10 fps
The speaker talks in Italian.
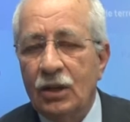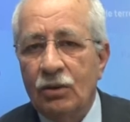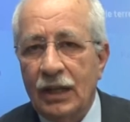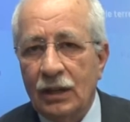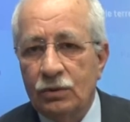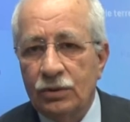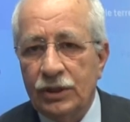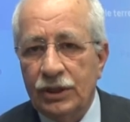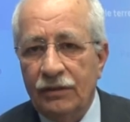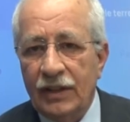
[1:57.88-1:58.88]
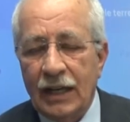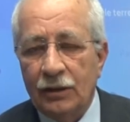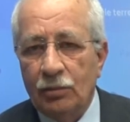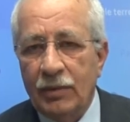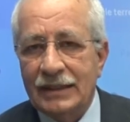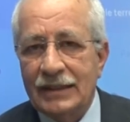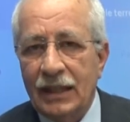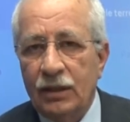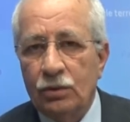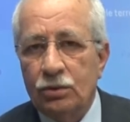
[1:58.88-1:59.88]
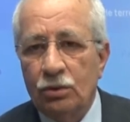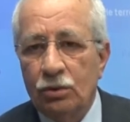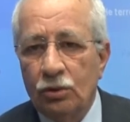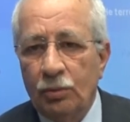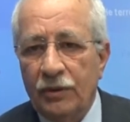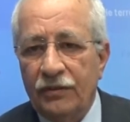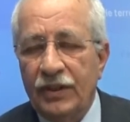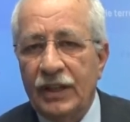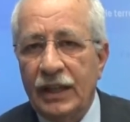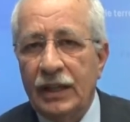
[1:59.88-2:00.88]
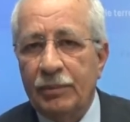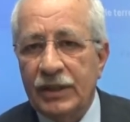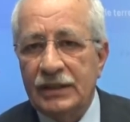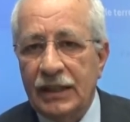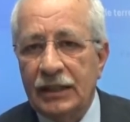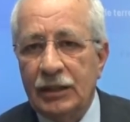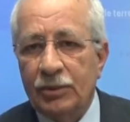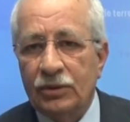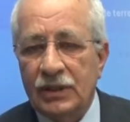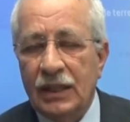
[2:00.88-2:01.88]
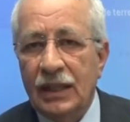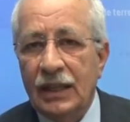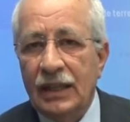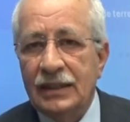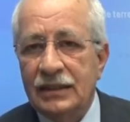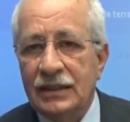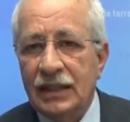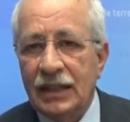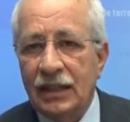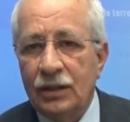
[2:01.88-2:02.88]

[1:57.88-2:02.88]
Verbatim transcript: non ha alcun significato, basta anche un solo gruppo affinché il Presidente possa estrinsecare